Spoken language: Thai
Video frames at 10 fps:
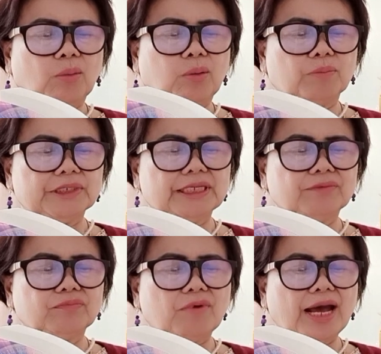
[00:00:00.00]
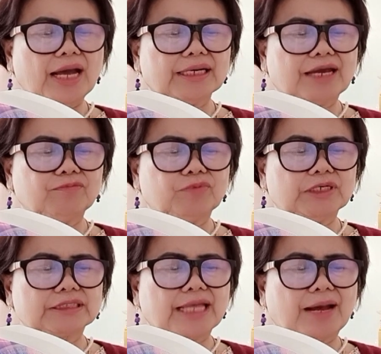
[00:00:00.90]
ผมคิดว่าการ
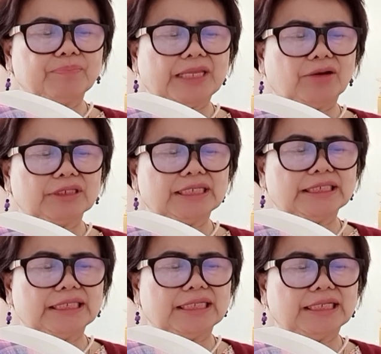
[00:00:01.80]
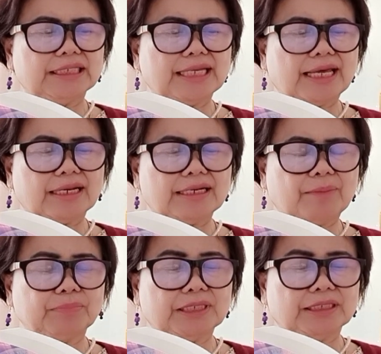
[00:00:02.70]
ฝึกตามแนวคิดนี้ในระ
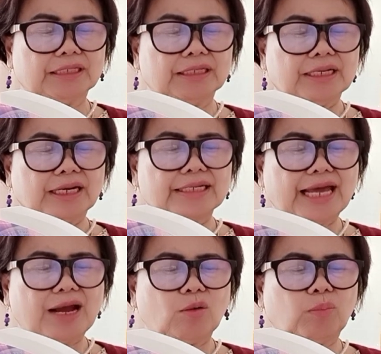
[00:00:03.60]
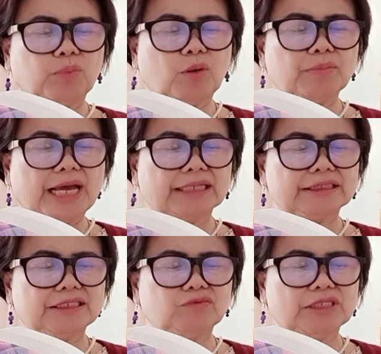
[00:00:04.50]
ดับหนึ่งขณะอบรมทาง
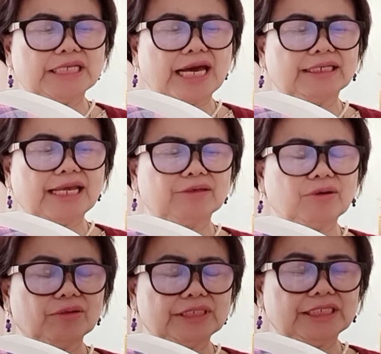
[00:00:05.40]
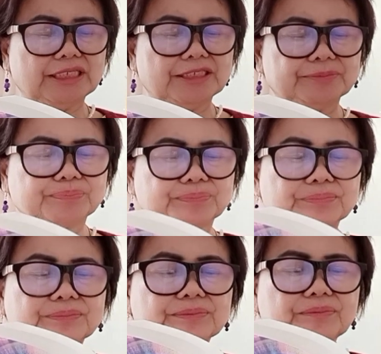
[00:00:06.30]
จิตวิญญาณนนั้นก็ดี
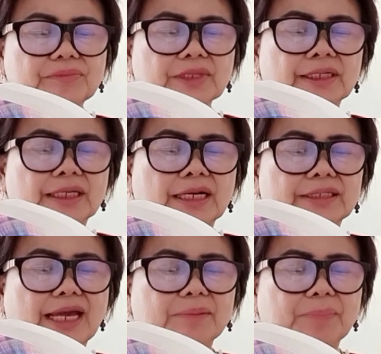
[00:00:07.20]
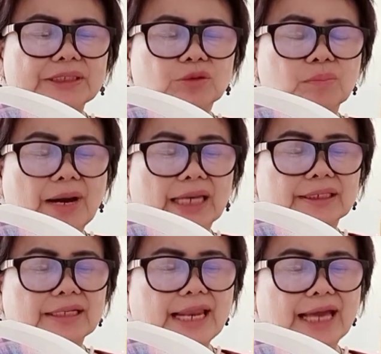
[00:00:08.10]
ในปัจจุบัน
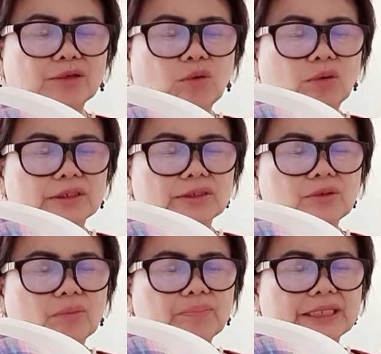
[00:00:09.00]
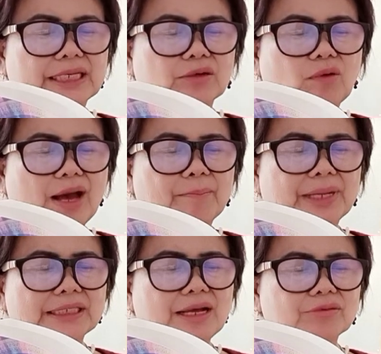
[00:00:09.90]
หลายคนยกประเด็นความ
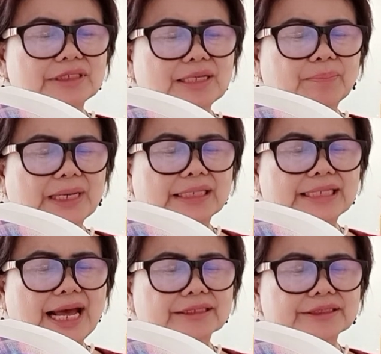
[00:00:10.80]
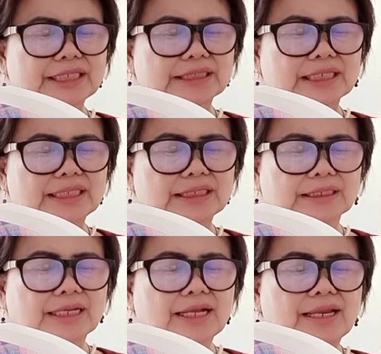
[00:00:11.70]
ไม่เท่าเทียมกันทางเศรษฐกิจ
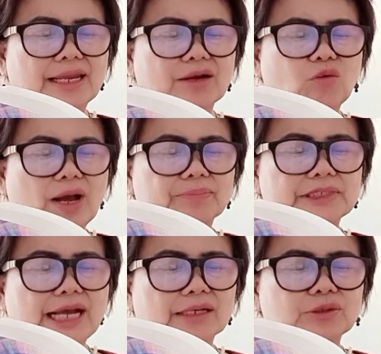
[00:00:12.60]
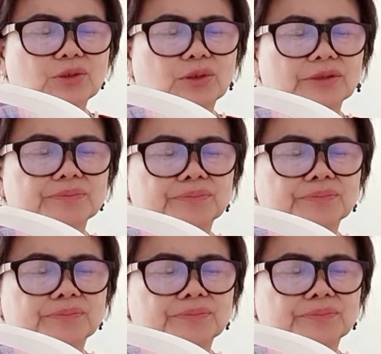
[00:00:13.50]
และความยากจน